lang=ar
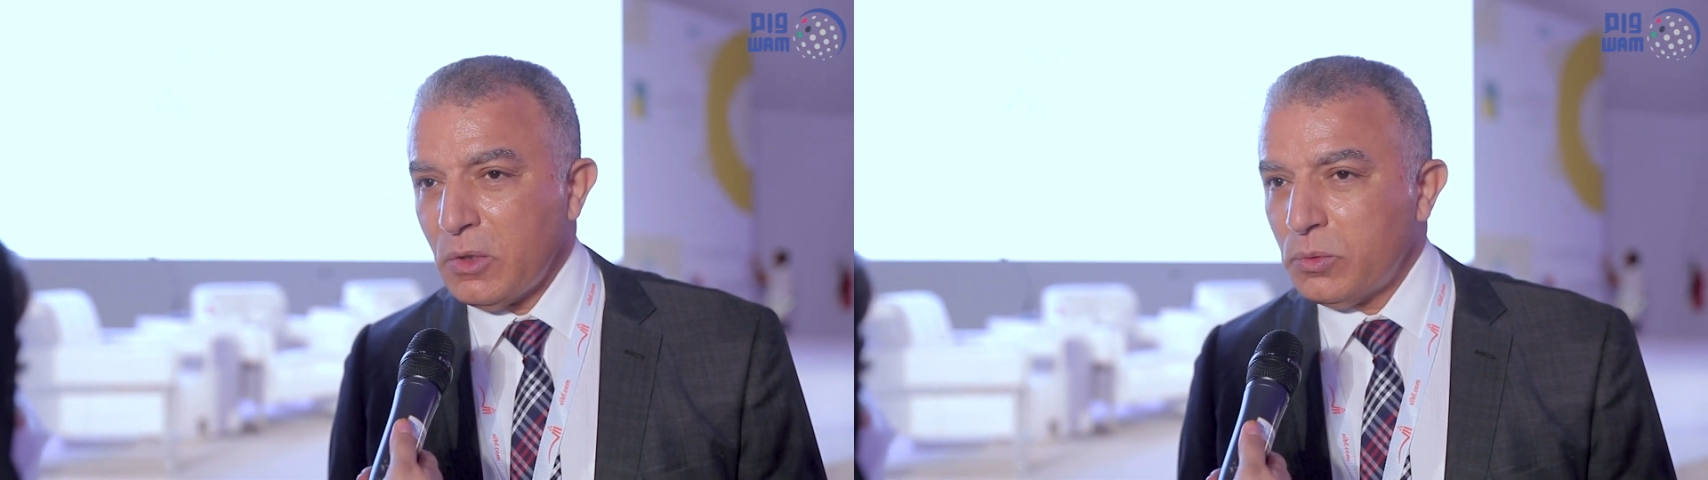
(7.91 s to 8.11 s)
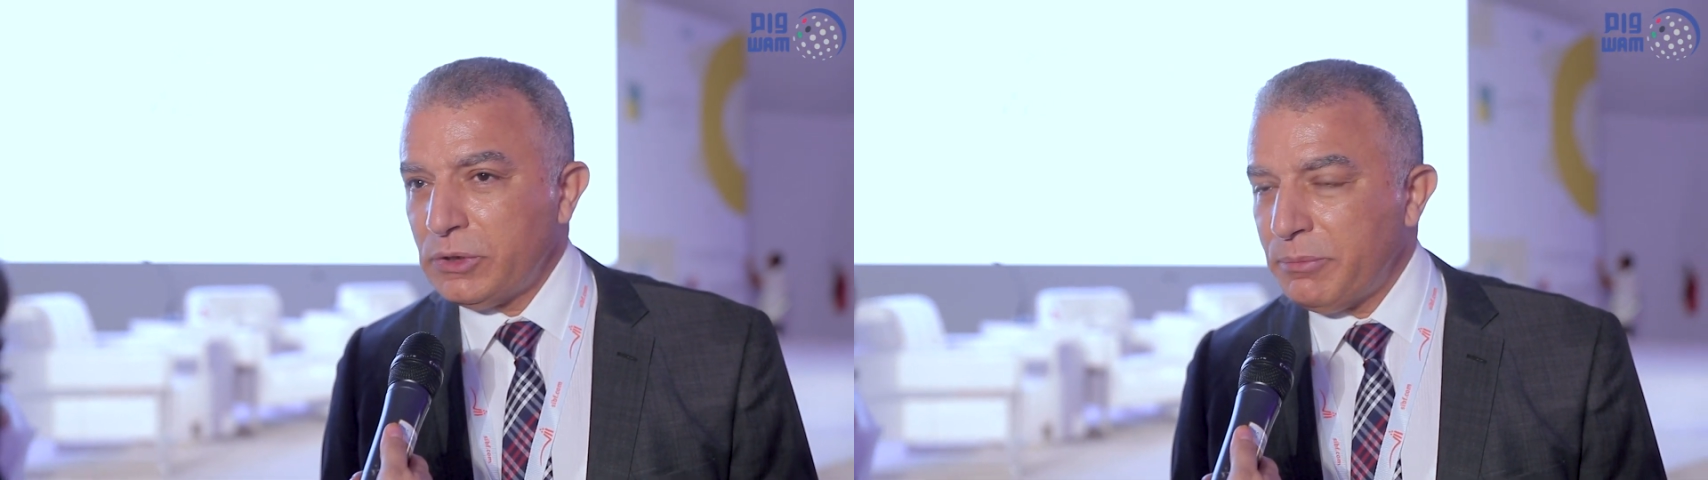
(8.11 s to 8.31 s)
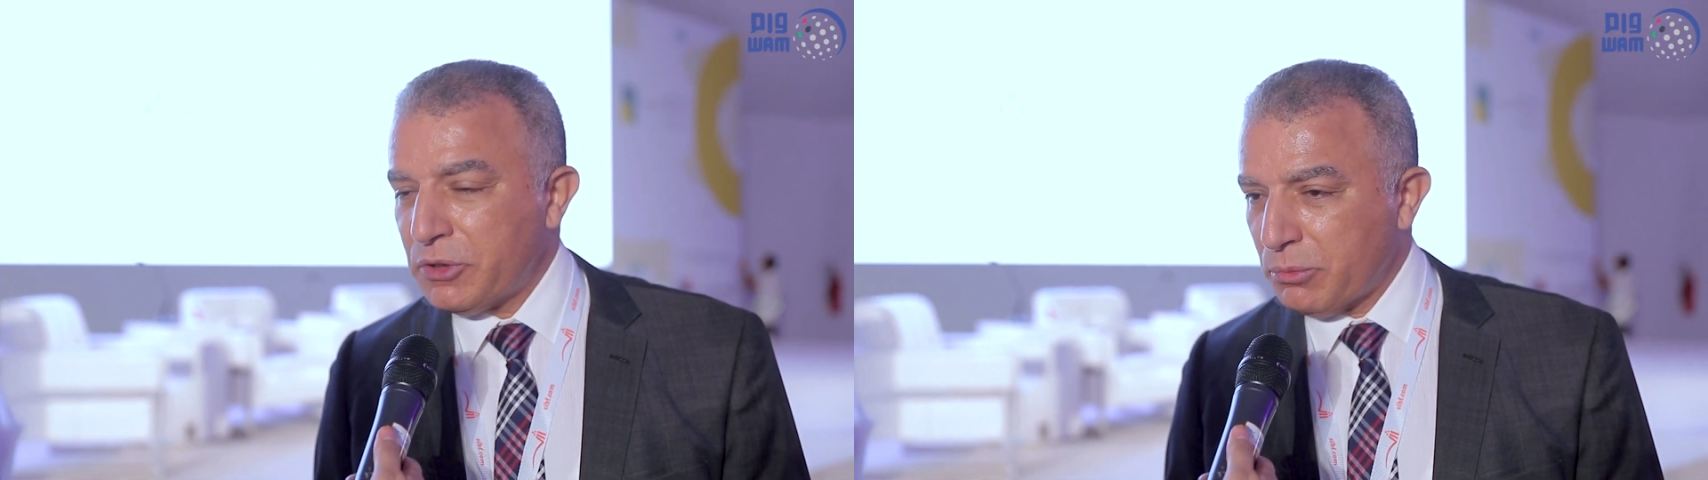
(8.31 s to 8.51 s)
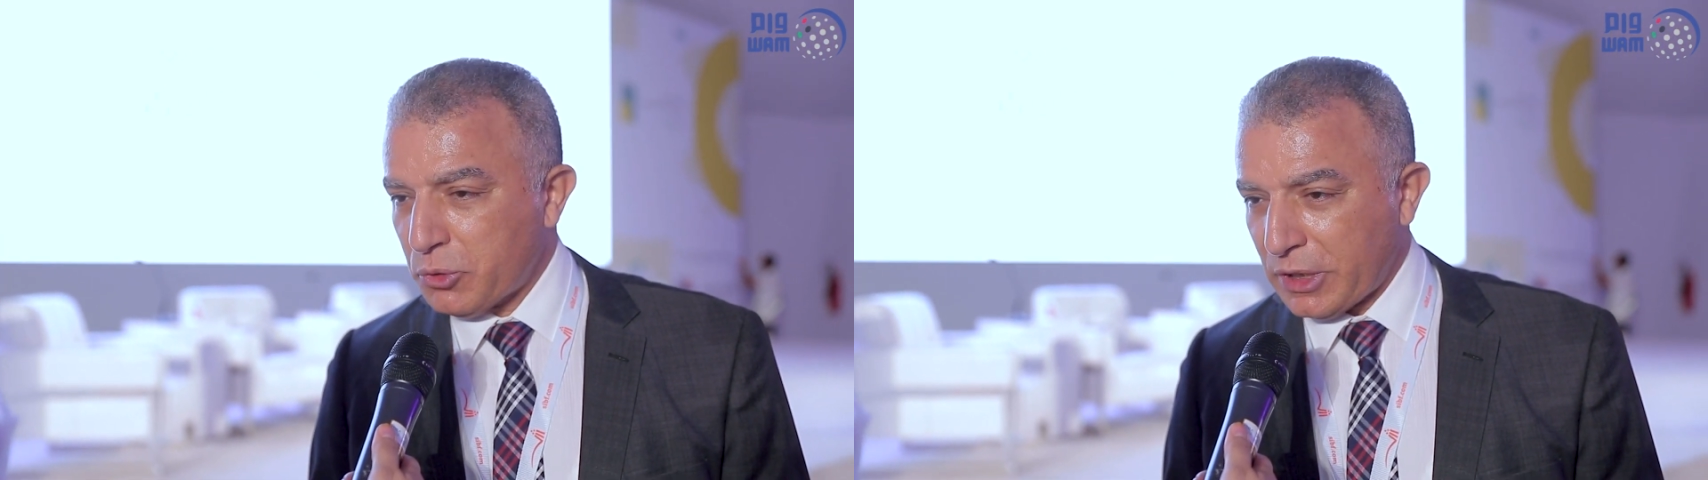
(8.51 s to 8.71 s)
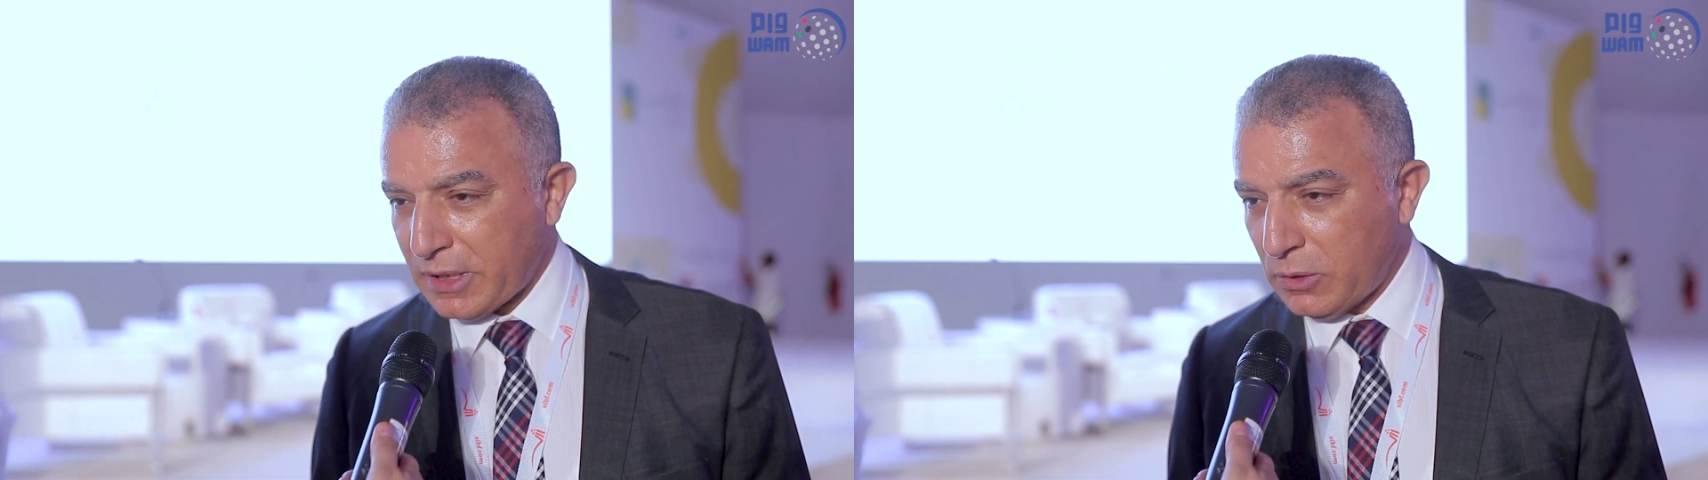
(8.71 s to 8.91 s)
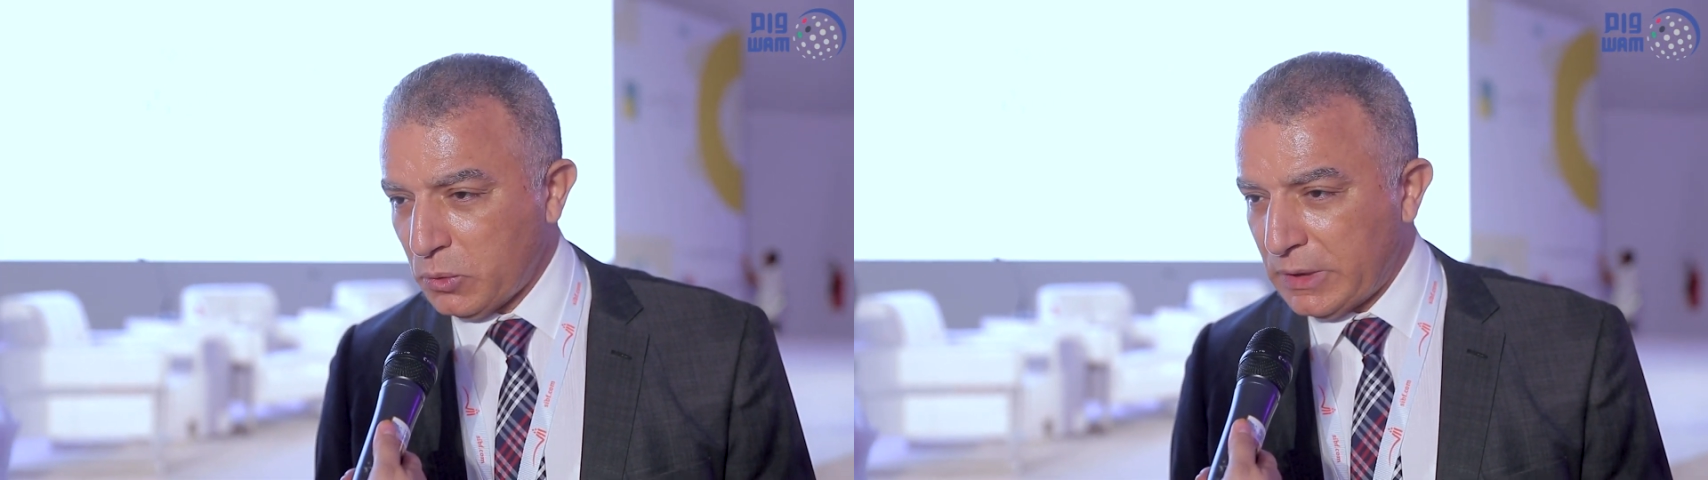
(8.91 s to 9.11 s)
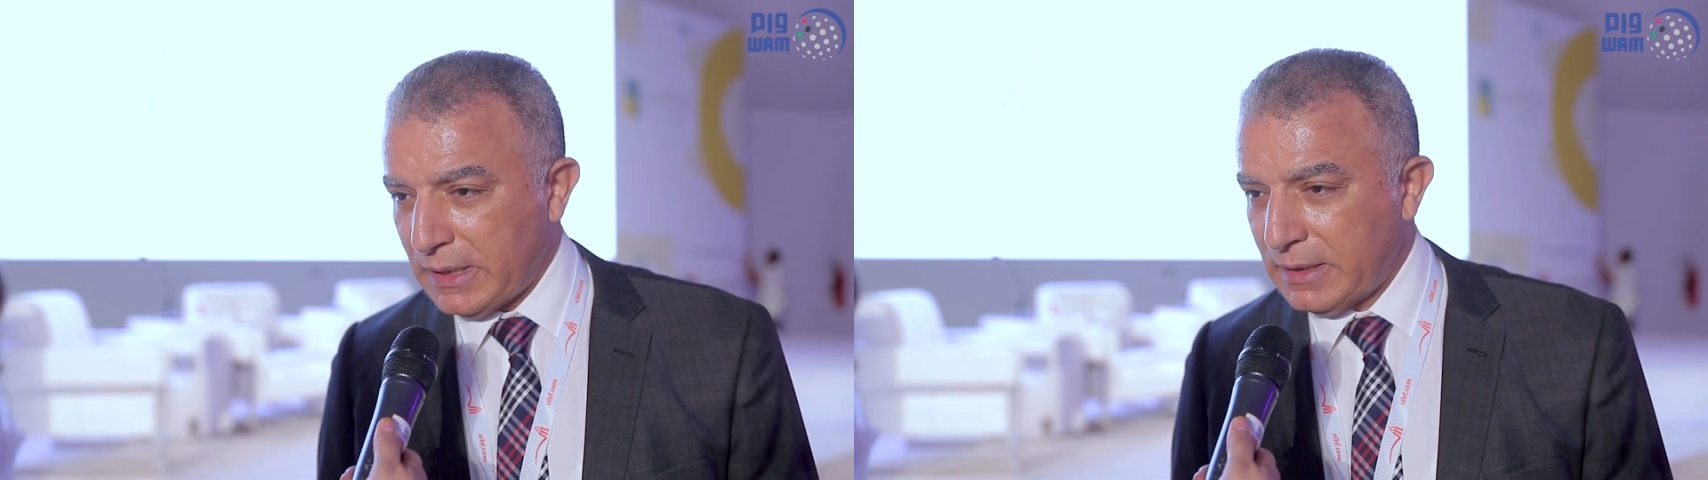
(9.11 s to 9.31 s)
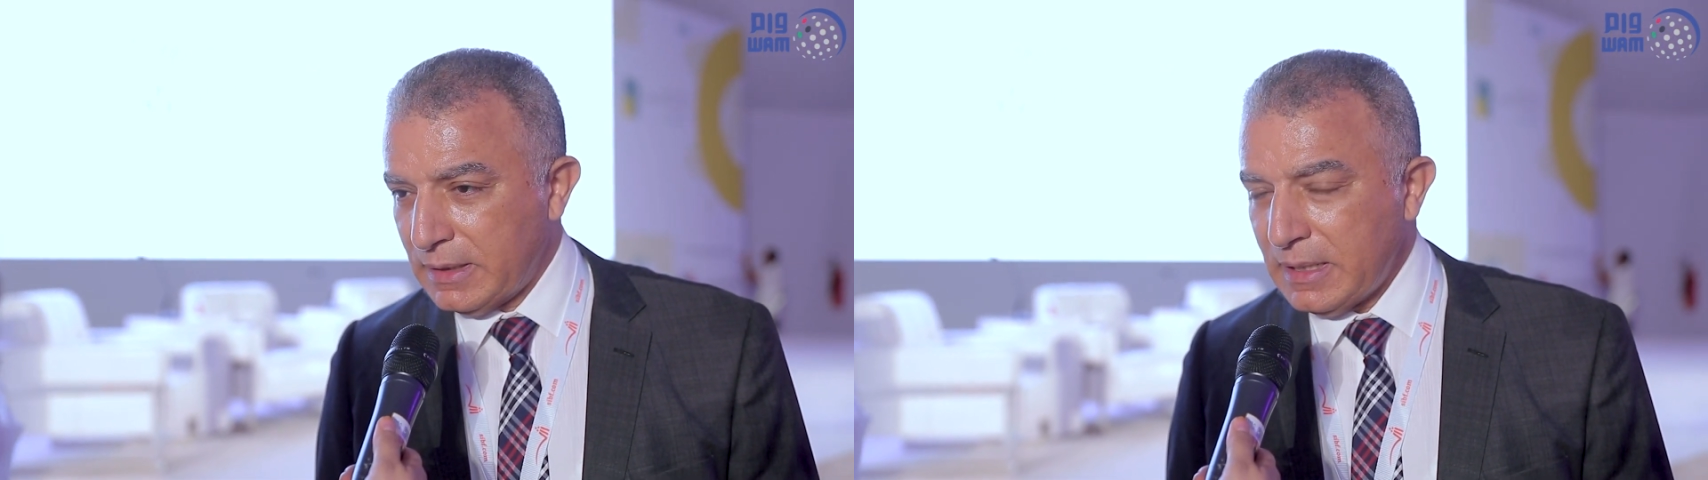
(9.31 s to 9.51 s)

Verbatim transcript: ودي مش المشاركة الأولى